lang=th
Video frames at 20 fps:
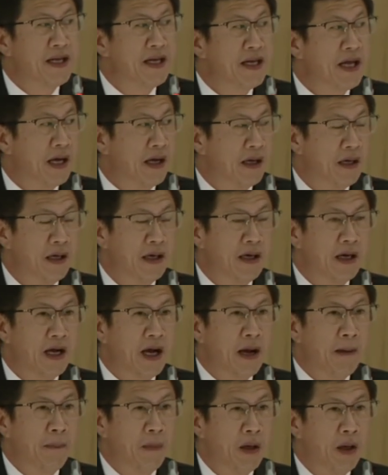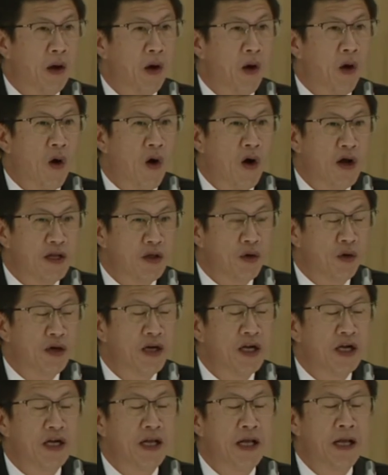นี้เนี่ยนะครับอ้อยต้น
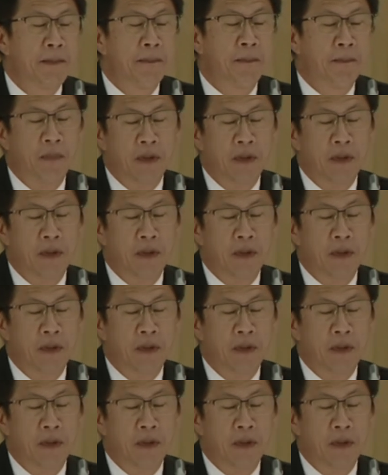หนึ่งที่